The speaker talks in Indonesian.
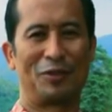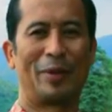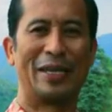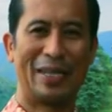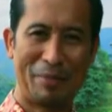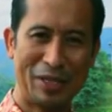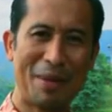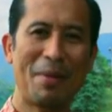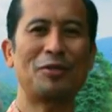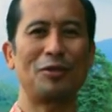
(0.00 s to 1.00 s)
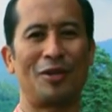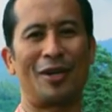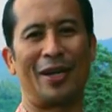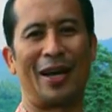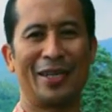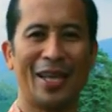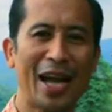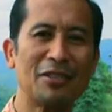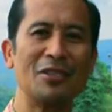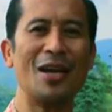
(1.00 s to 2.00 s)
Supaya dia bisa masuk sorga, kita
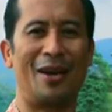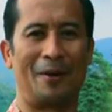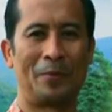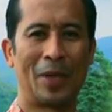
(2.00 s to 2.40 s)
kasihan.